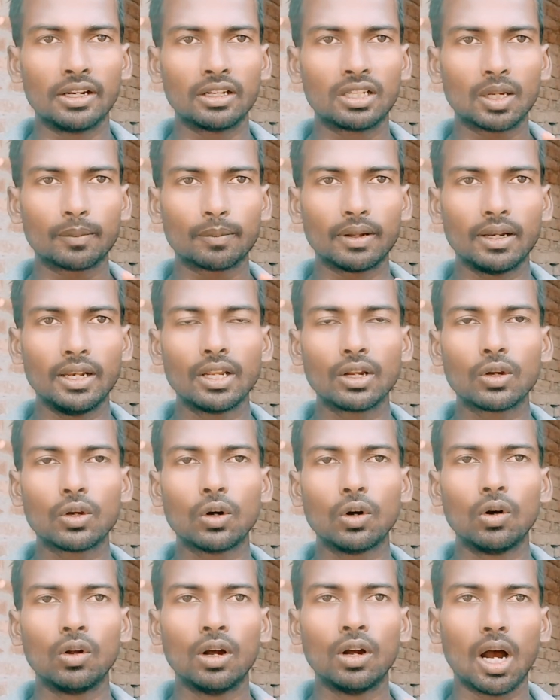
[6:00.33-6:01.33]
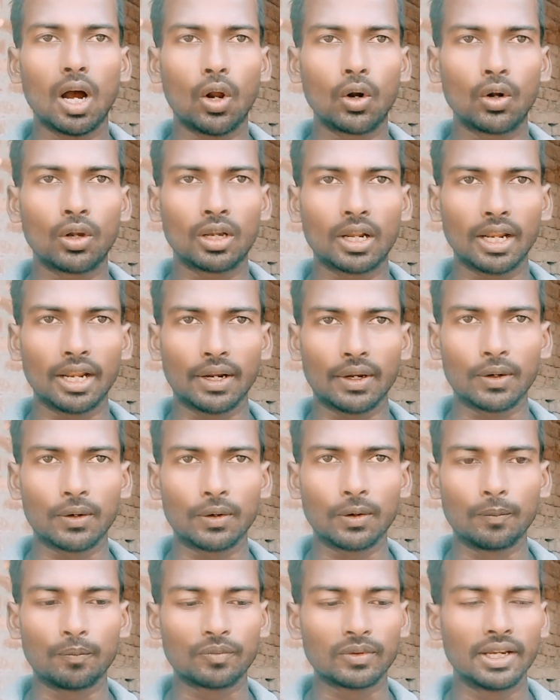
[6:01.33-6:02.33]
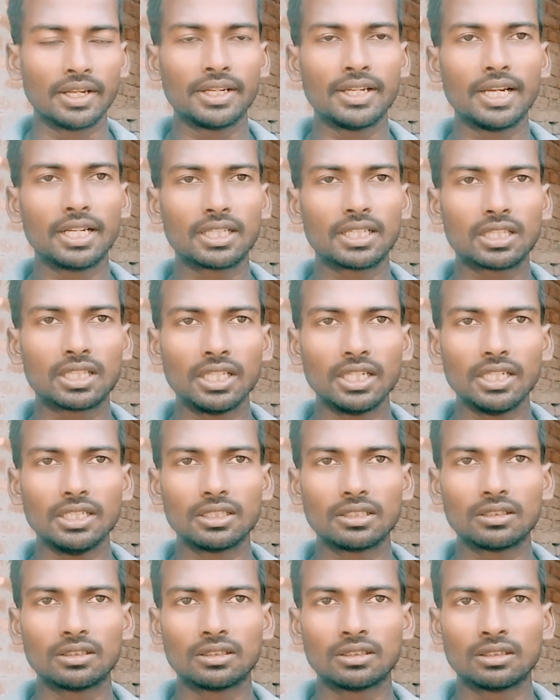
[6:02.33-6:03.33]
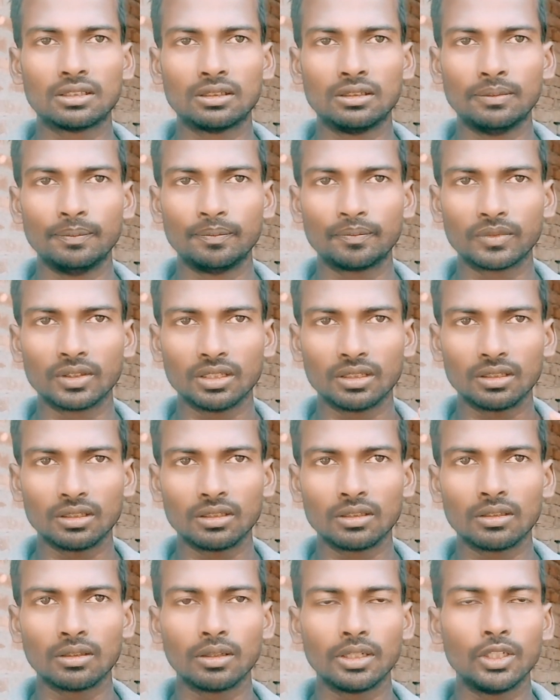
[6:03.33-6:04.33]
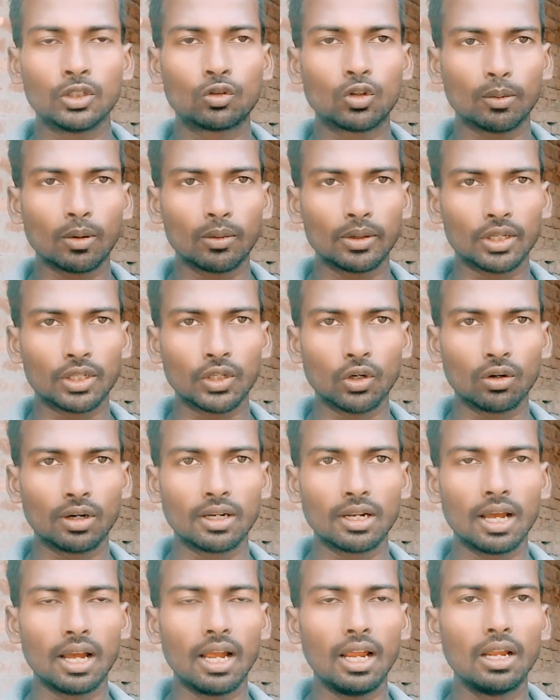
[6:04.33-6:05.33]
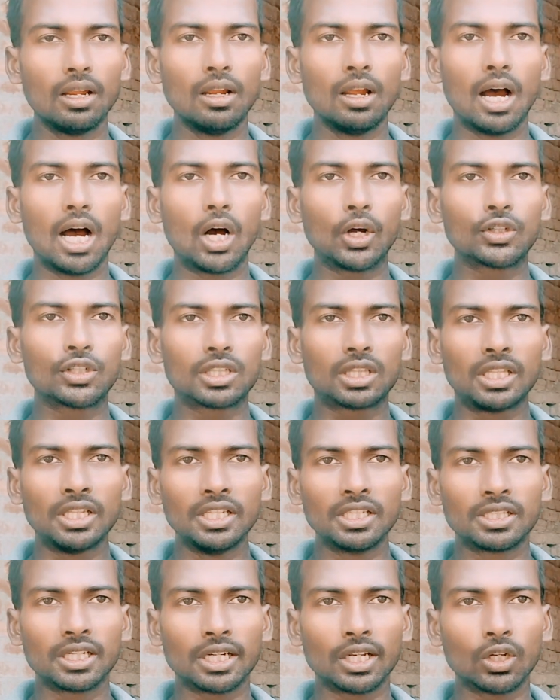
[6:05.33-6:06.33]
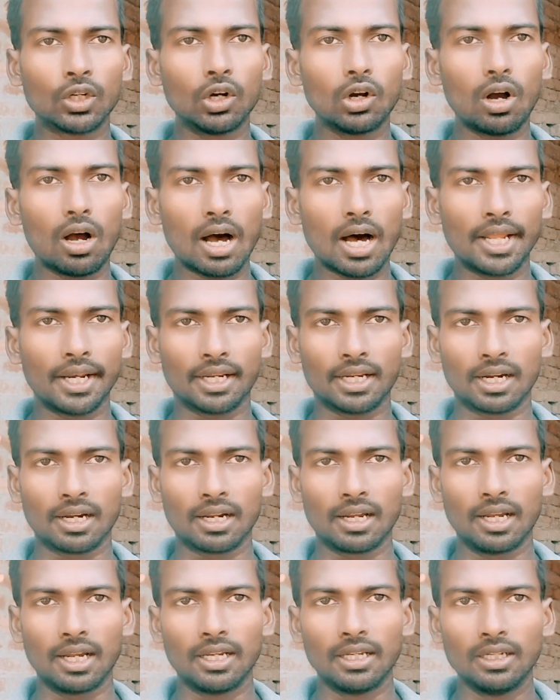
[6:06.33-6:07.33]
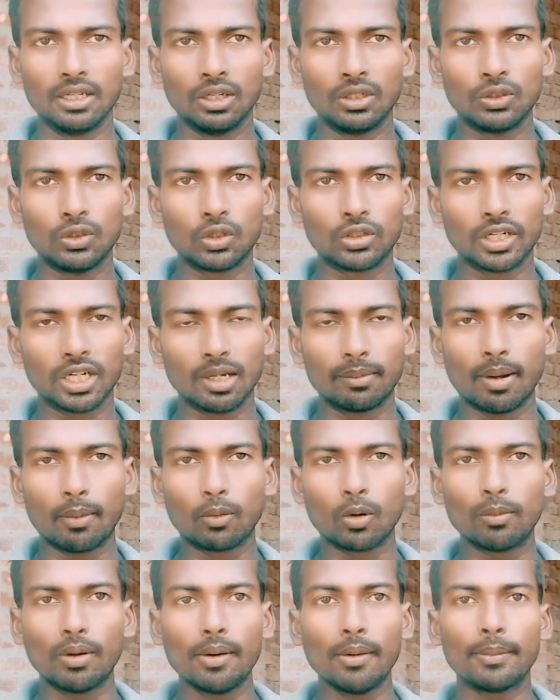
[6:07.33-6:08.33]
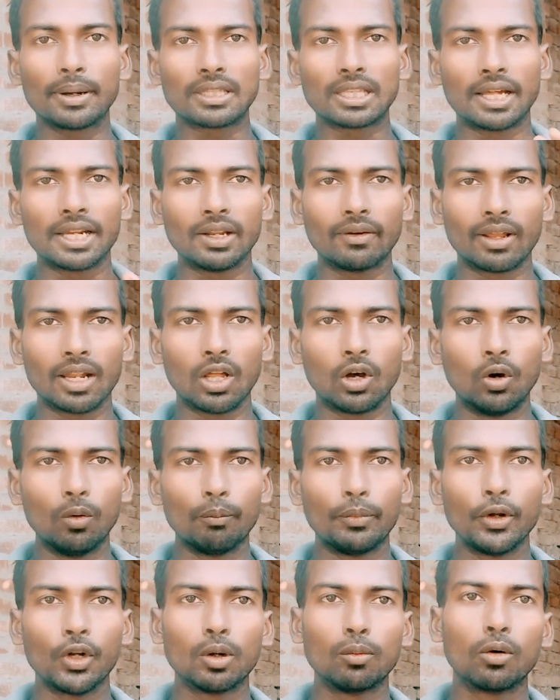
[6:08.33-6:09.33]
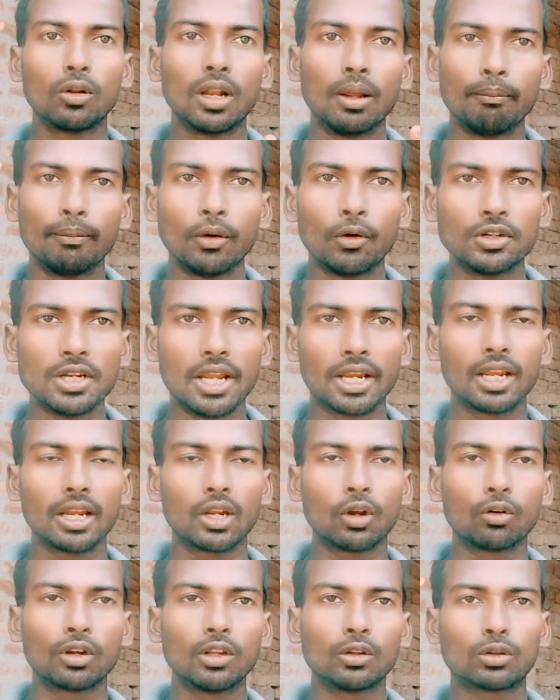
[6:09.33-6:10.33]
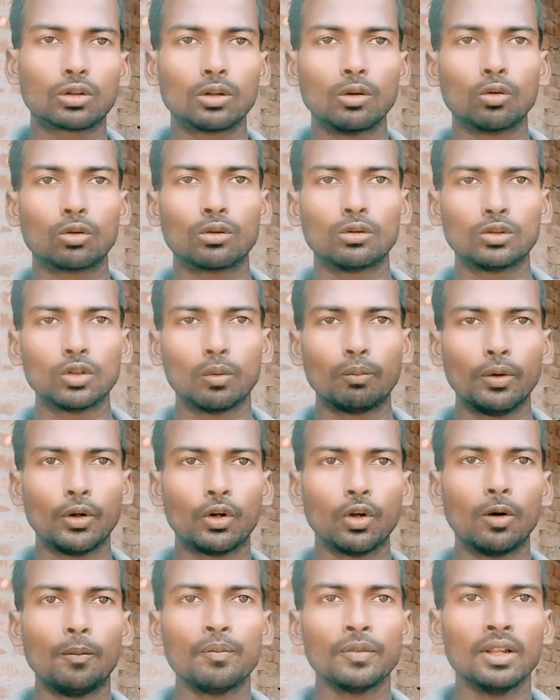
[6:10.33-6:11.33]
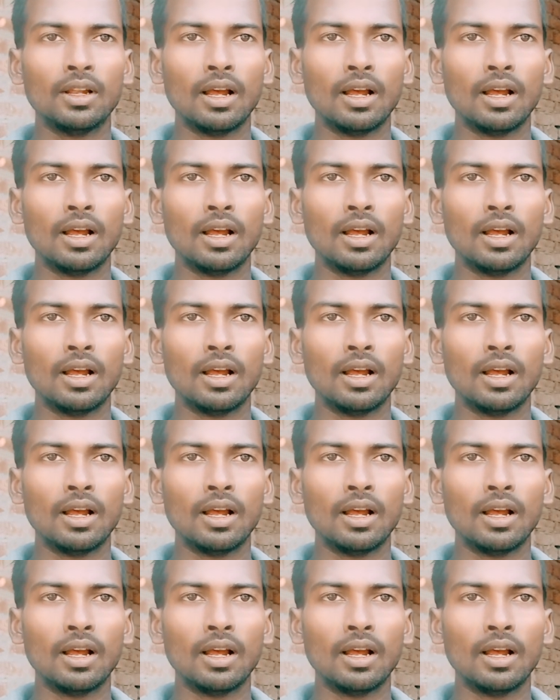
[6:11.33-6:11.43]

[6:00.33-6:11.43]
डिस्क्रिप्शन लिंक को और टैक्स को ये तीन इसको को रेशियो करना है और तीन सेटिंग को ऑन करना है जो सेटिंग आपको मैं बताने वाला हूँ वीडियो बहुत लंबी हो जाएगी क्योंकि जो वीडियो